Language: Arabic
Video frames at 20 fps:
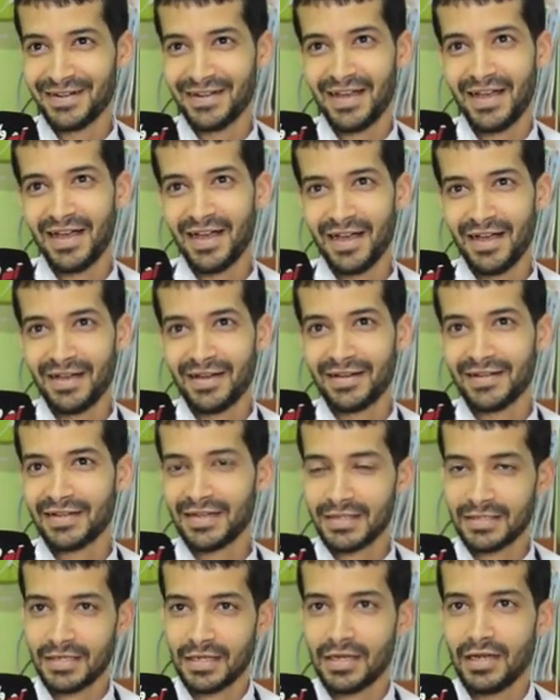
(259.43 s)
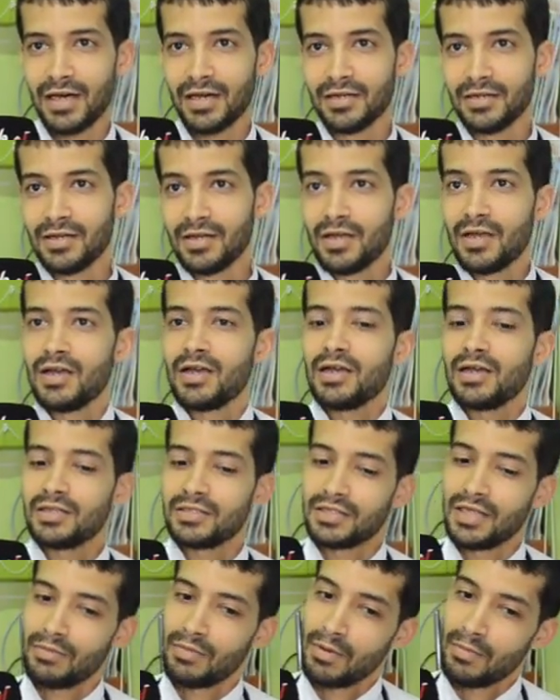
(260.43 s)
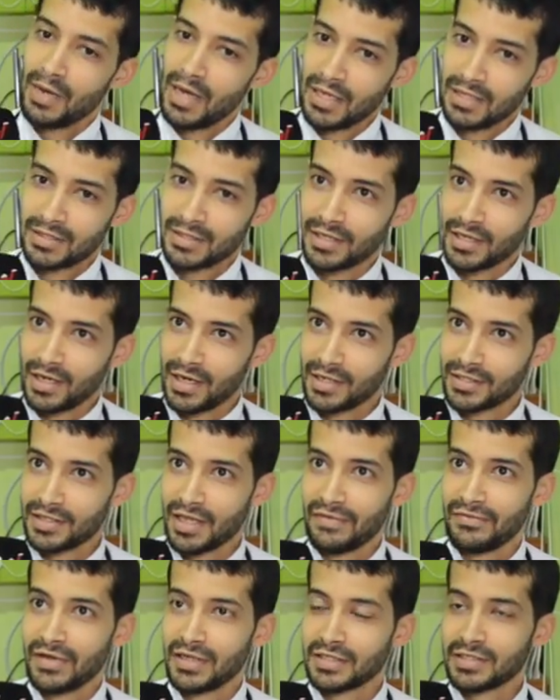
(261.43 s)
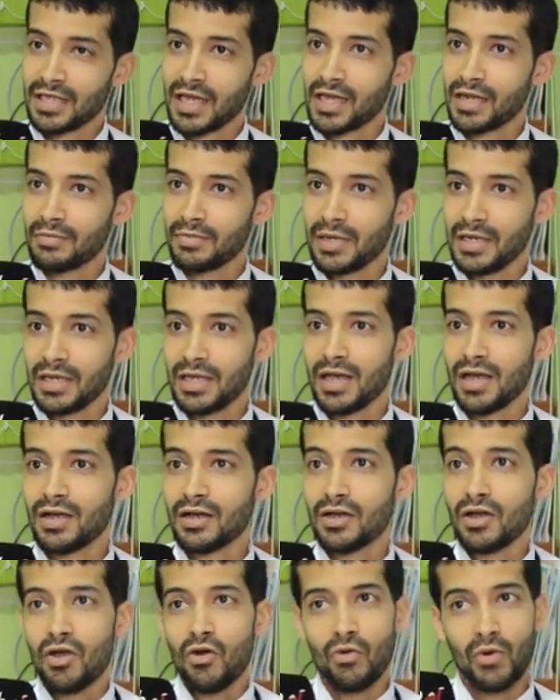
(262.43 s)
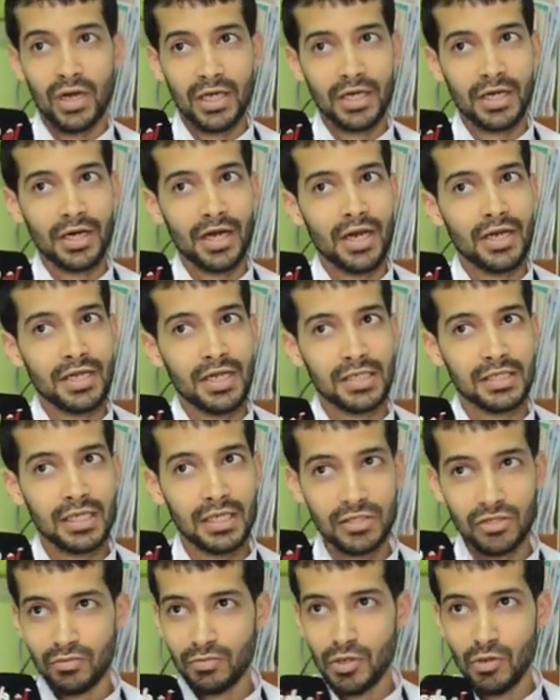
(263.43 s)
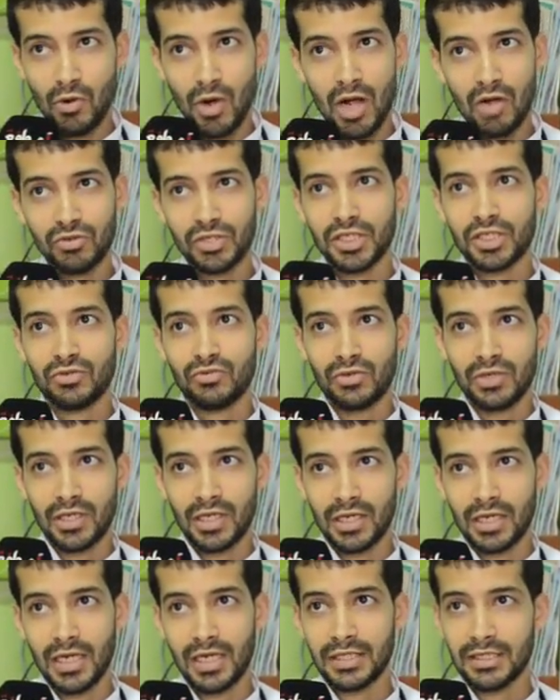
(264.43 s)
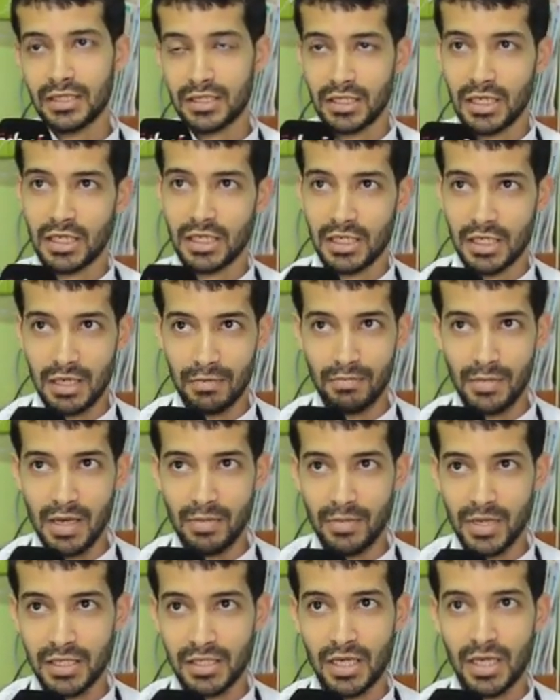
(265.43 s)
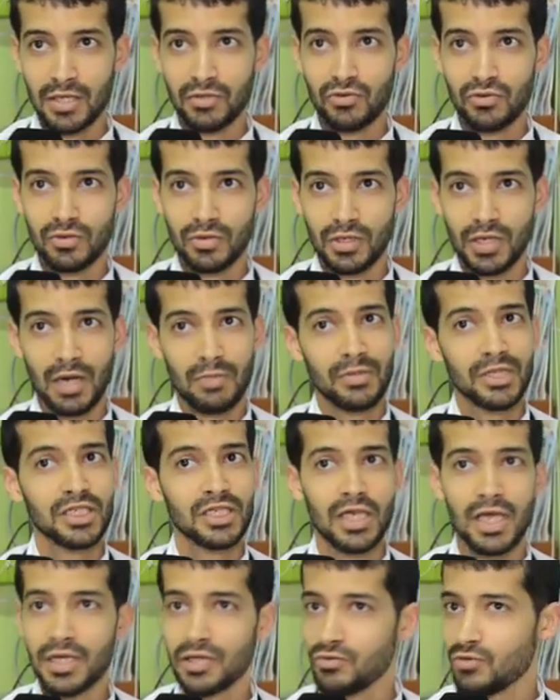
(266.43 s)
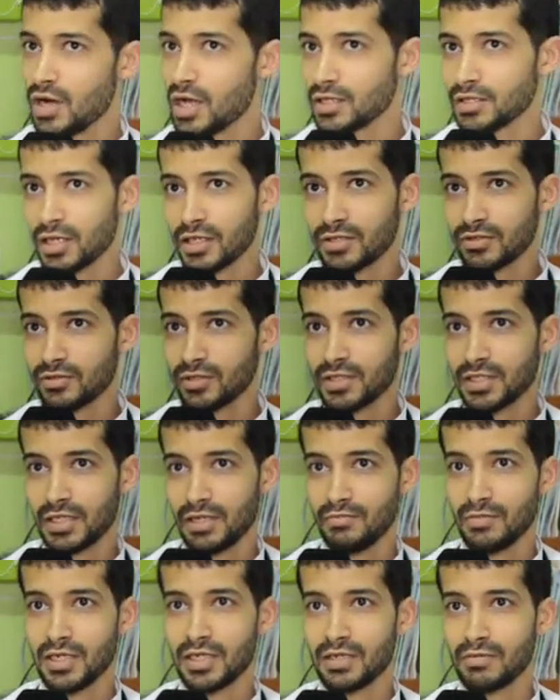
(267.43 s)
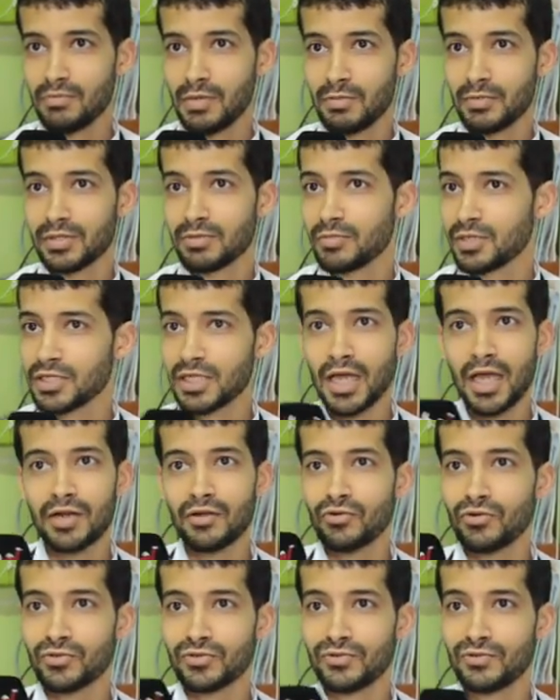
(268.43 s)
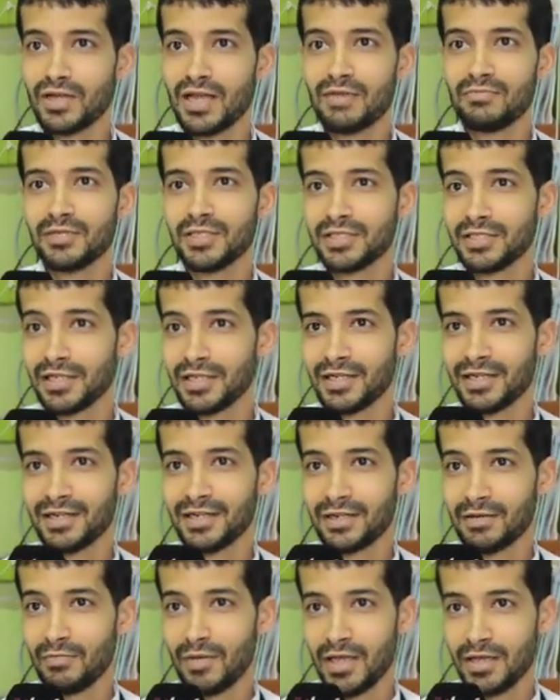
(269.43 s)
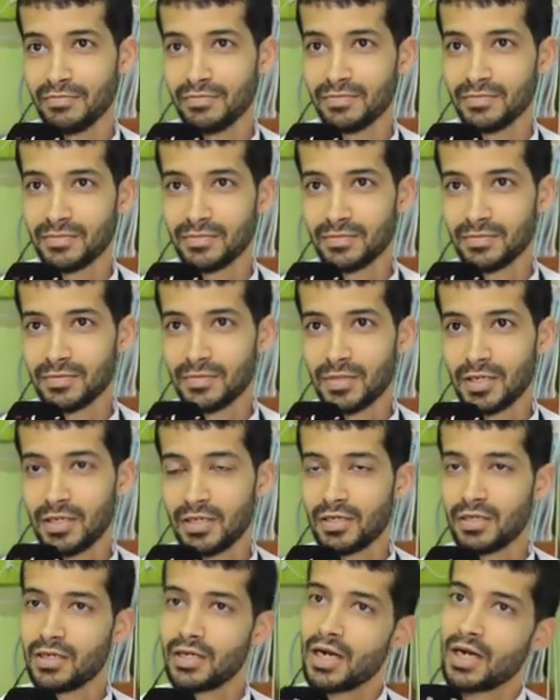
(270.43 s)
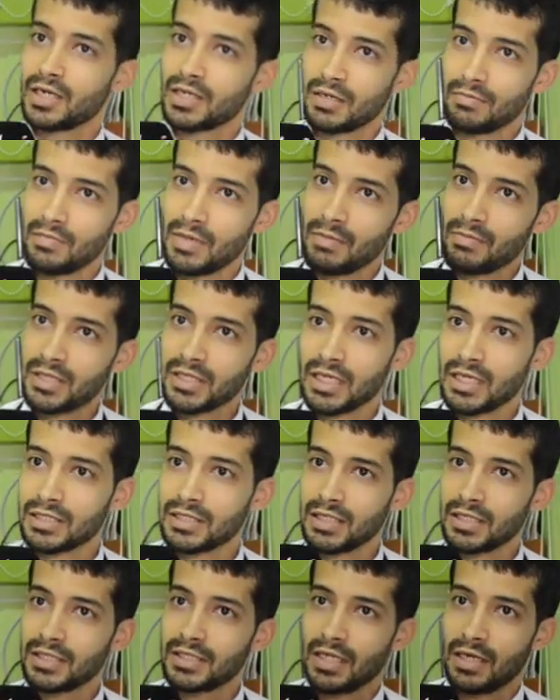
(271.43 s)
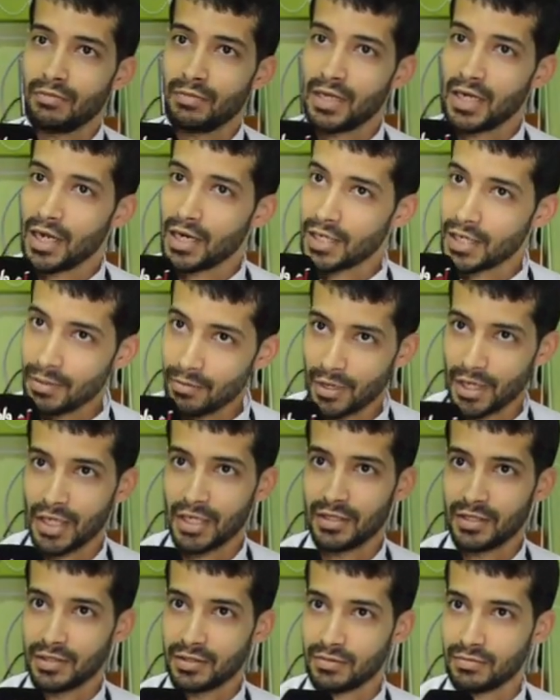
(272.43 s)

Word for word: اه كتغلى دابا ما حد ارتفع الطلب عليها ولكن راه الناس خاصهم يوعاو شي شويه حيت هاد الكمامات هادو راه ماشي اي واحد خاصو يستعمل الكمامات ماشي غنخرجوا كاملين دايرين الكمايم راه الكمامات خاصو يستعملها اللي مريض